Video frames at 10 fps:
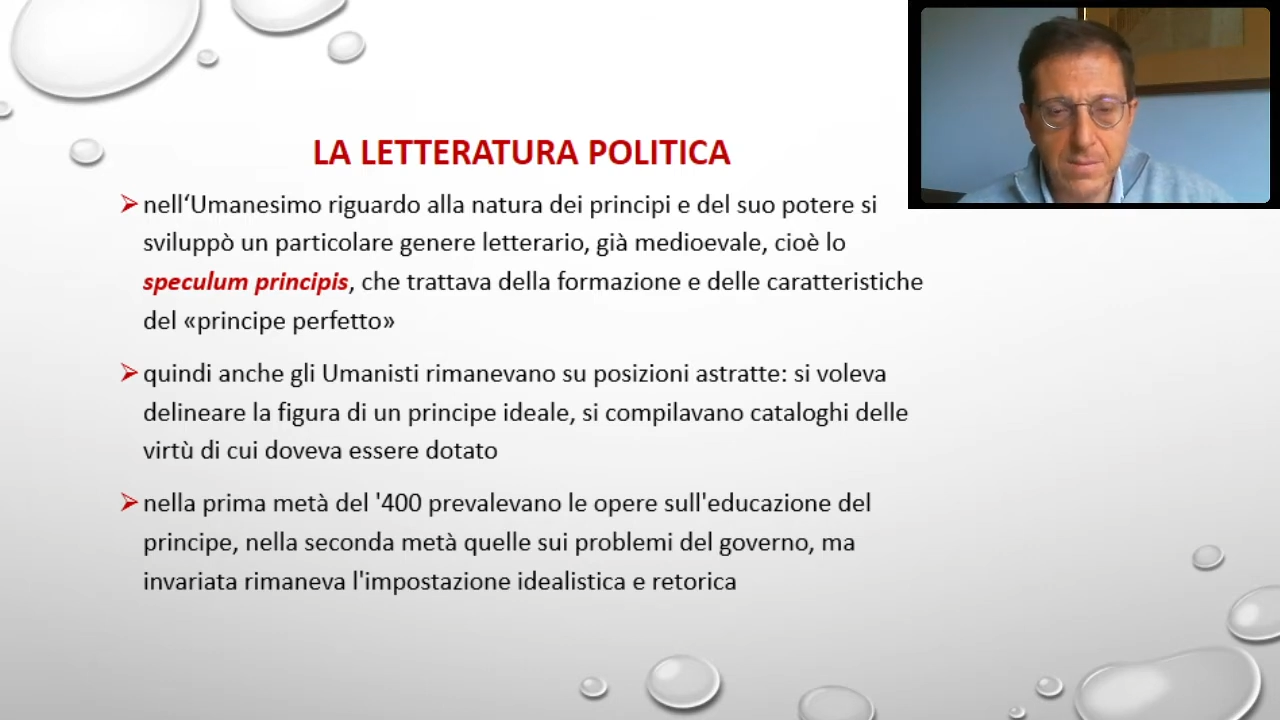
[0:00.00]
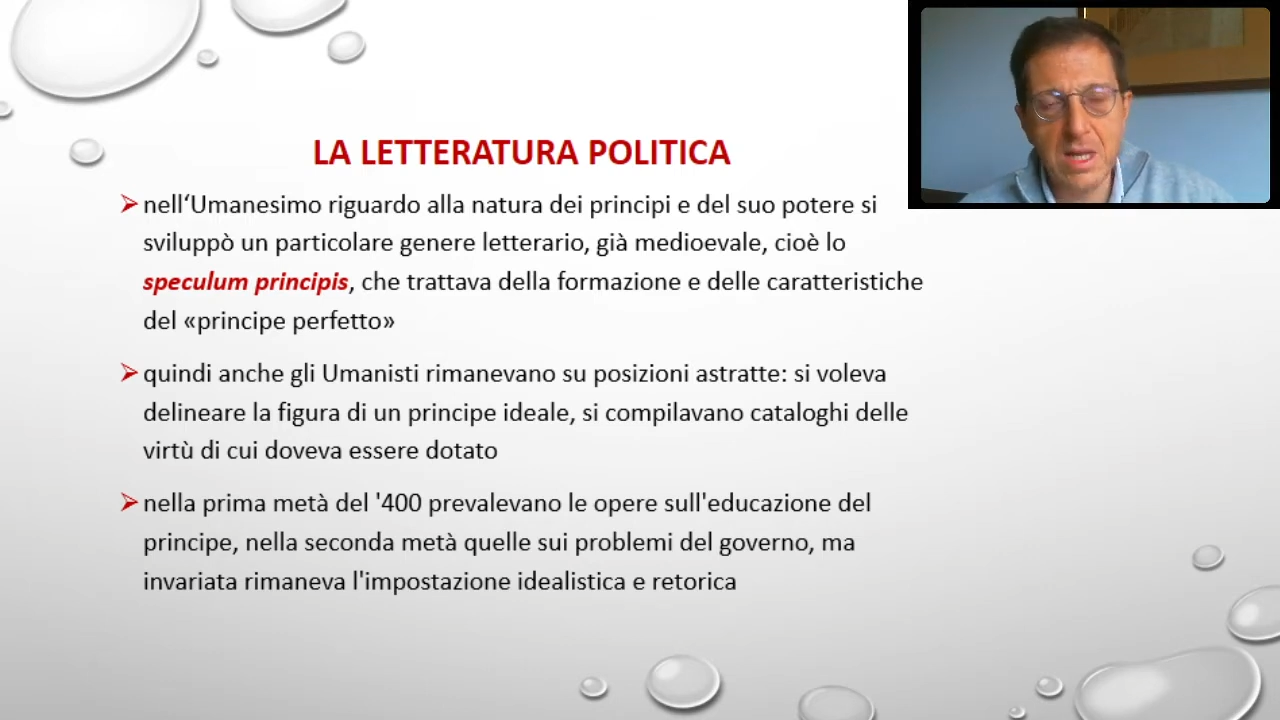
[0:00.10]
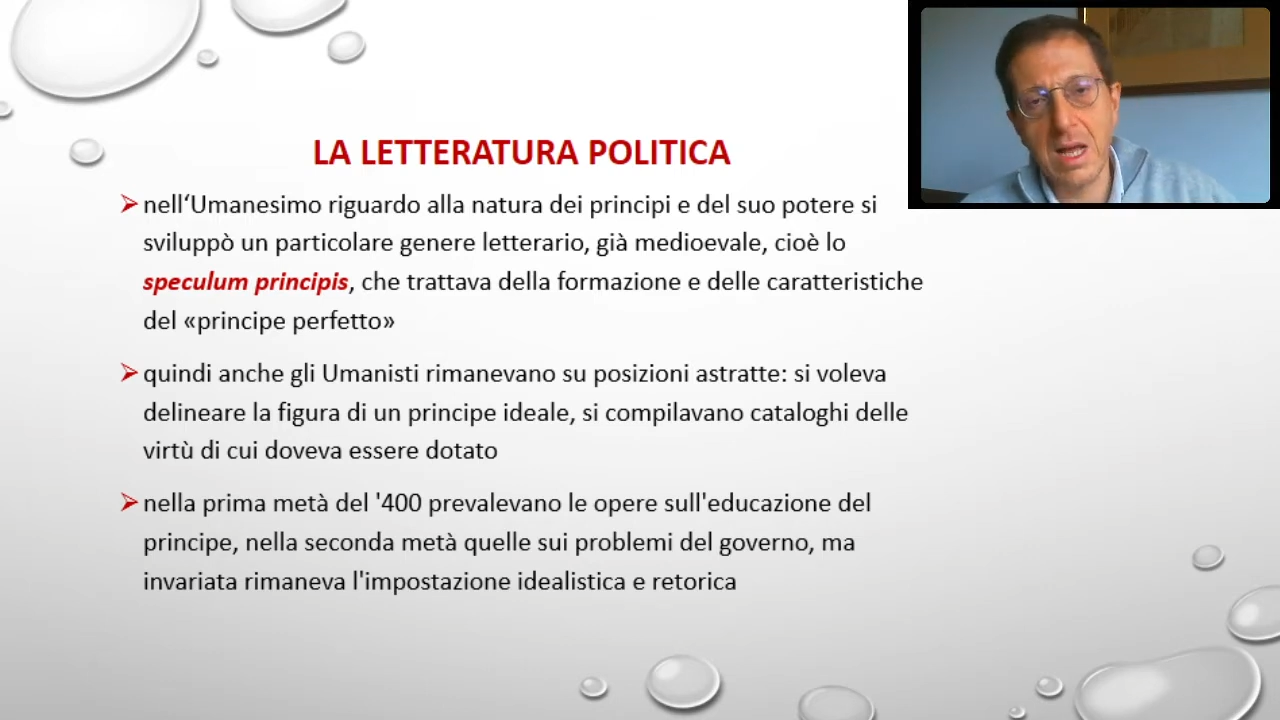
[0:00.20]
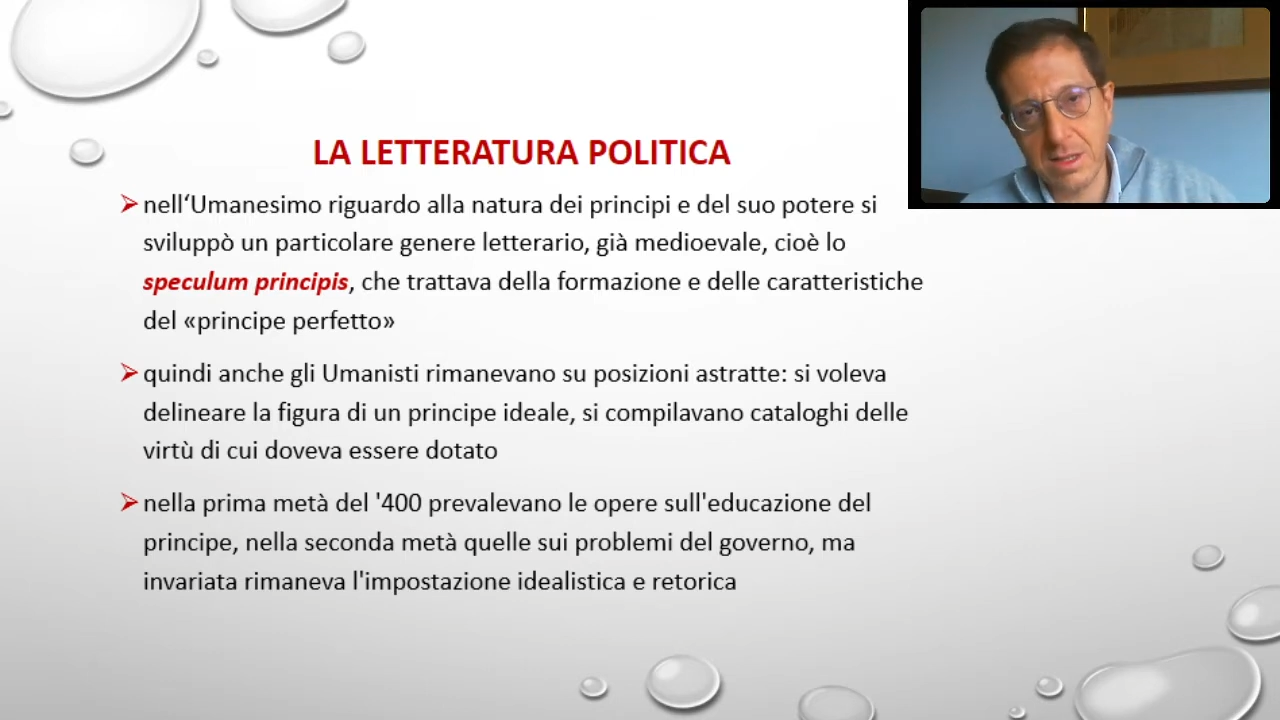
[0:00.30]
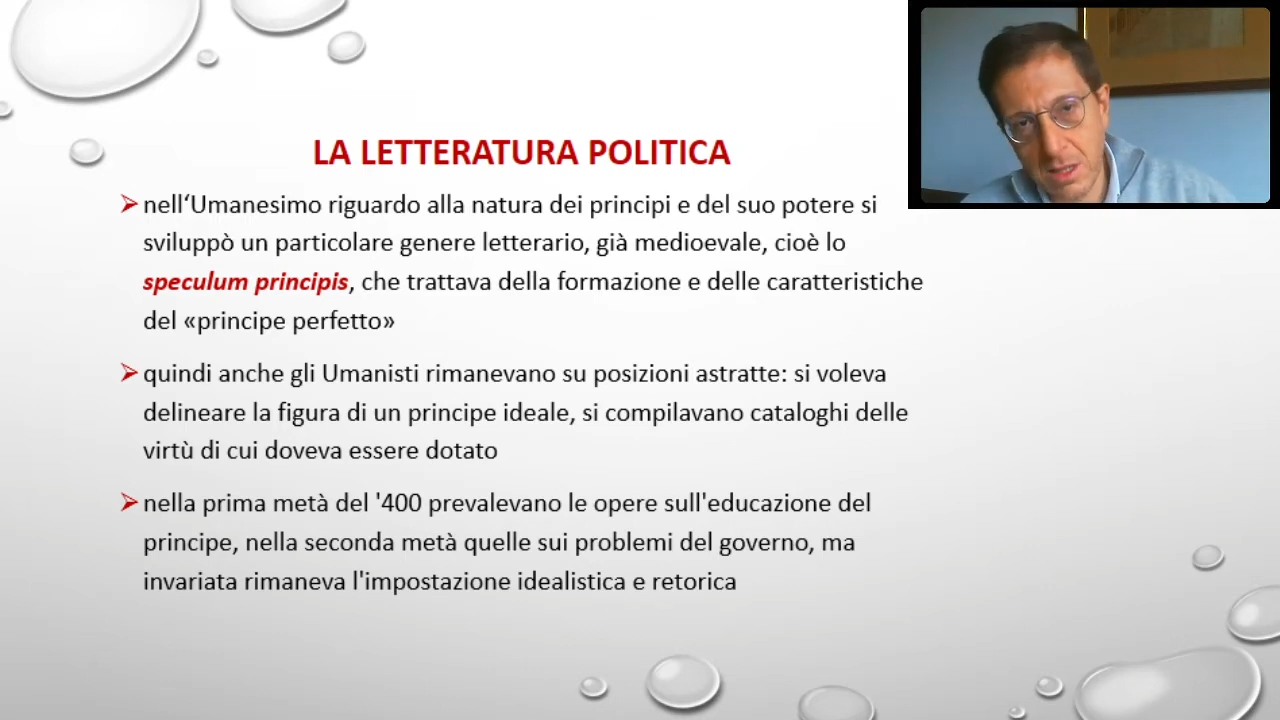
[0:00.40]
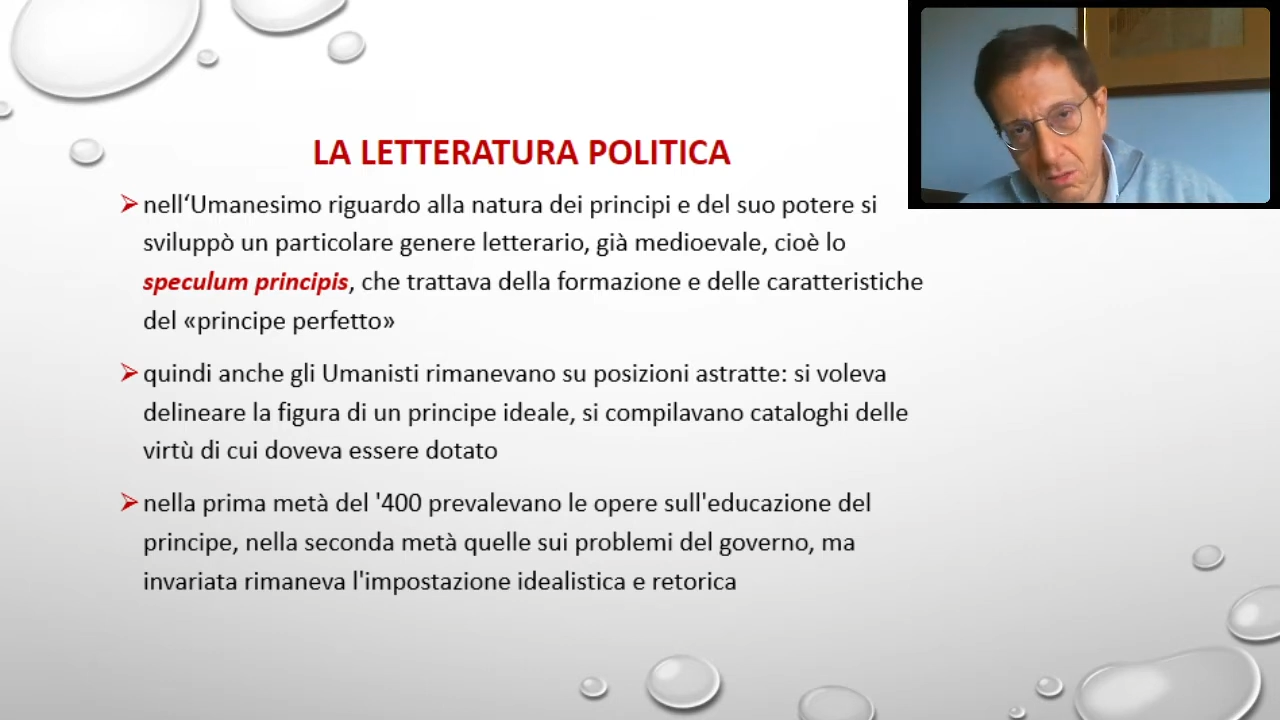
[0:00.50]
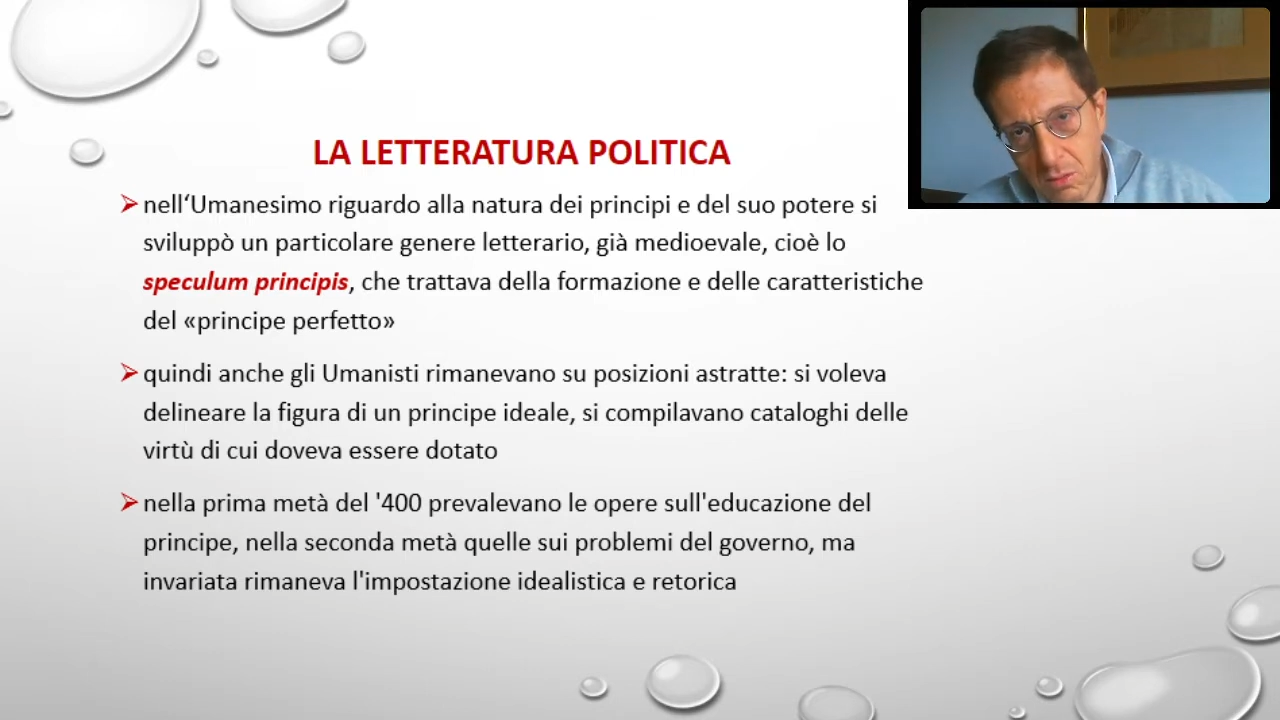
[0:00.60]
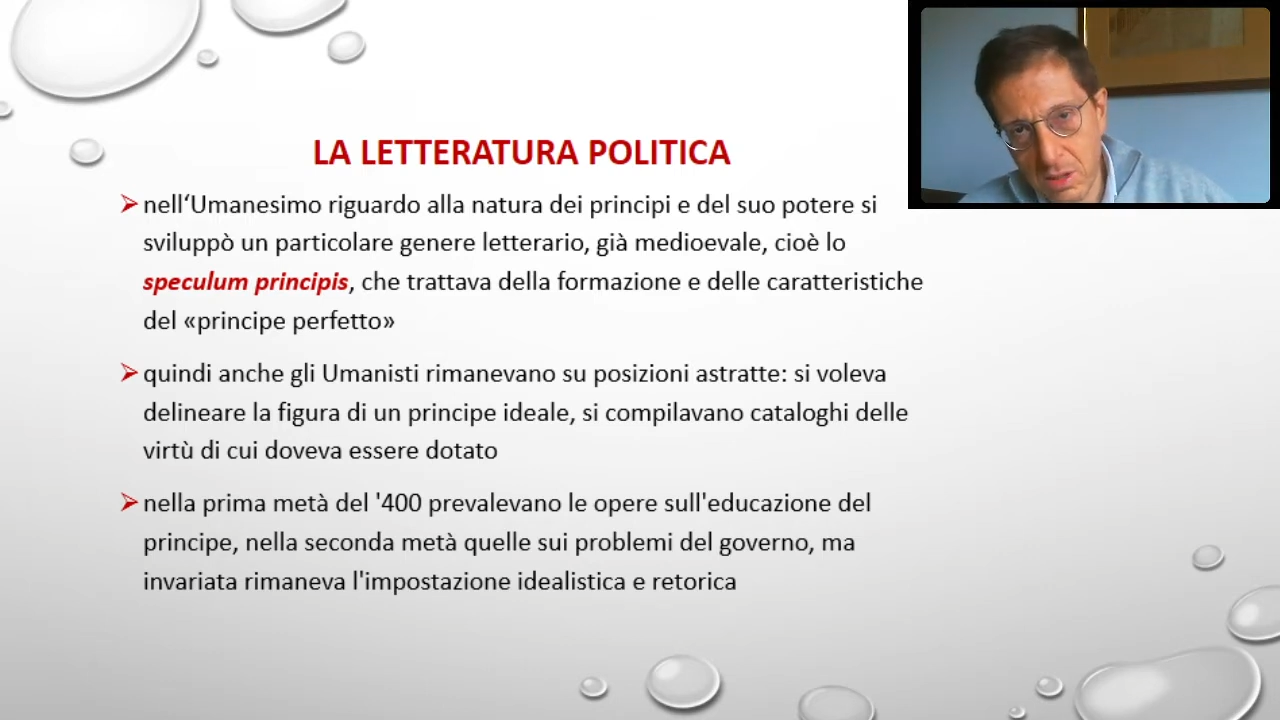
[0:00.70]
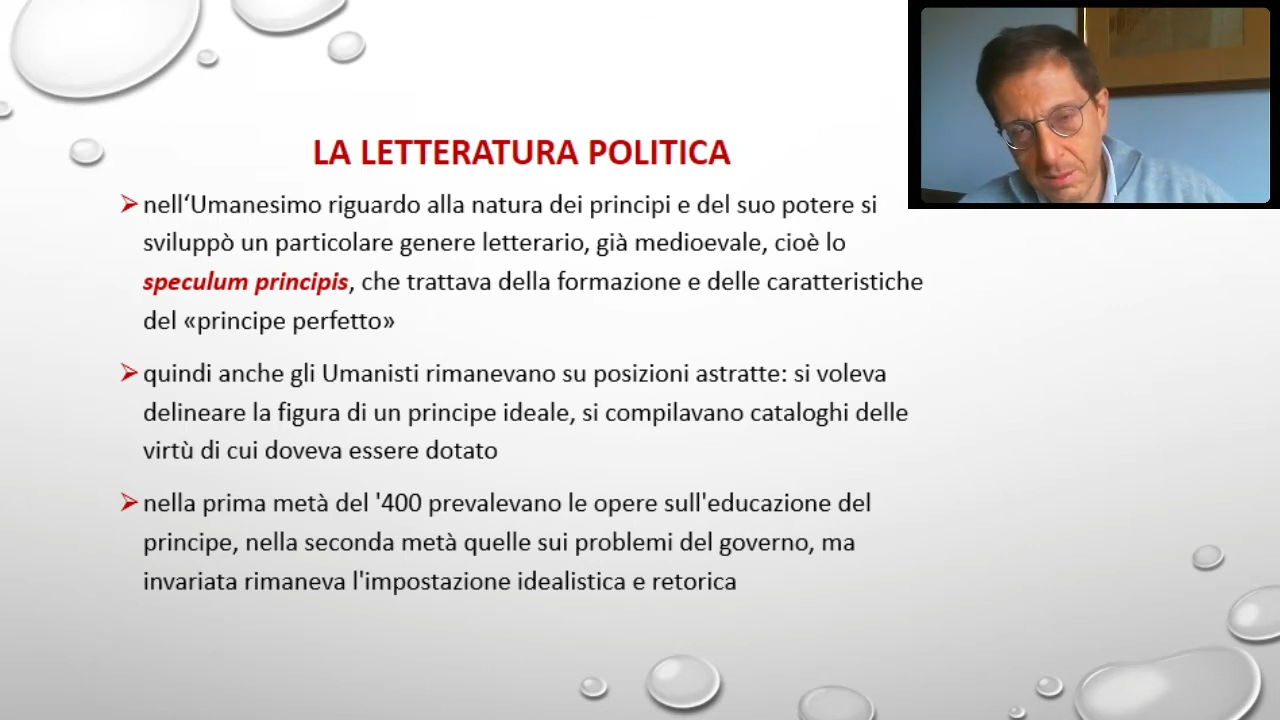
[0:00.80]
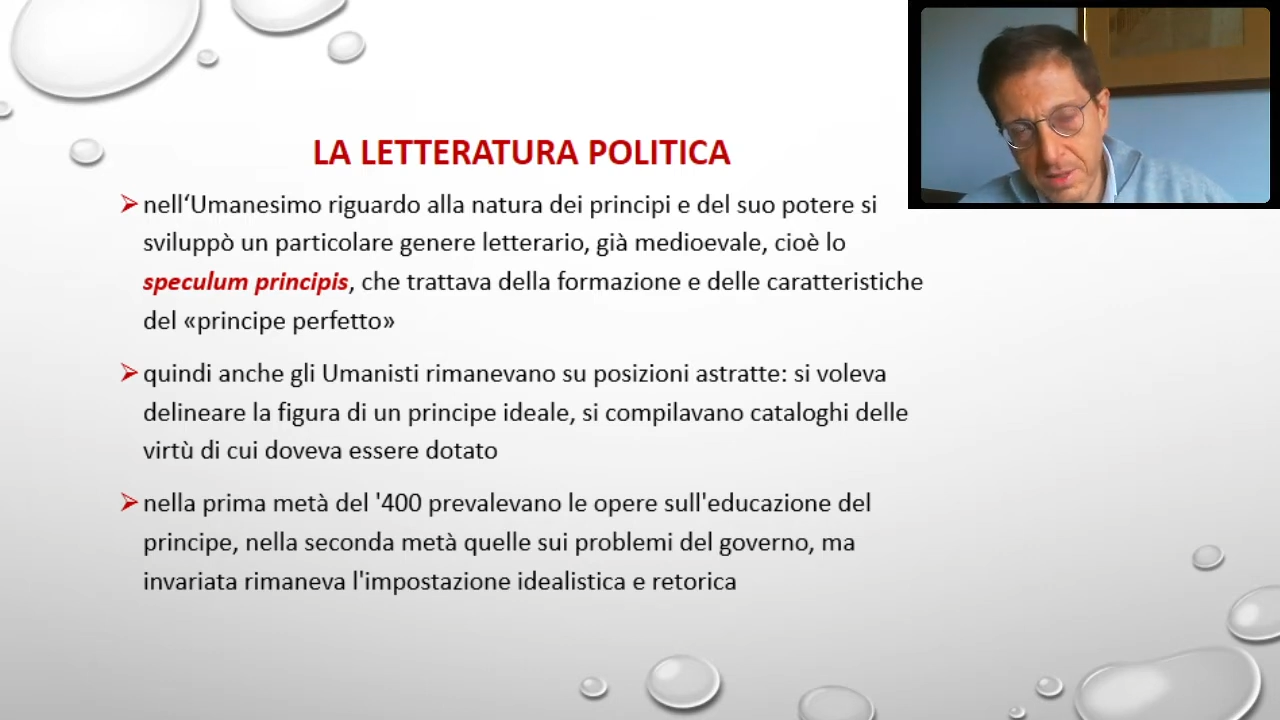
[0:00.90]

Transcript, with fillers: nella seconda